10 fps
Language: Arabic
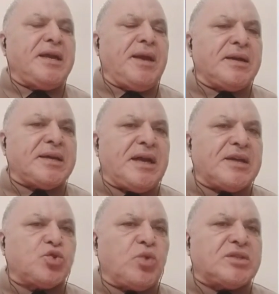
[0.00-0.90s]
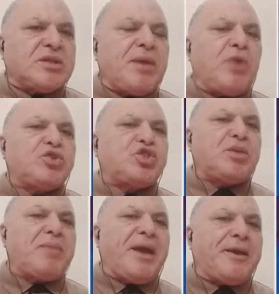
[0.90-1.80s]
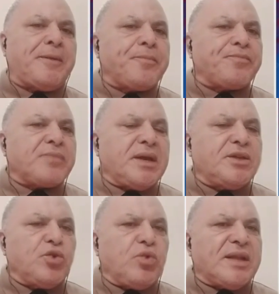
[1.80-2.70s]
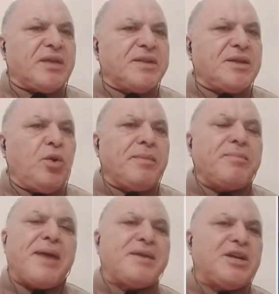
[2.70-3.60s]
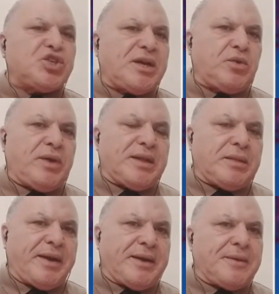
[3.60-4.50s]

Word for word: كيحرصوا على التباعد الاجتماعي كيديروا النظافه ديالهم ما يمكنناش نقضيو على هذا المرض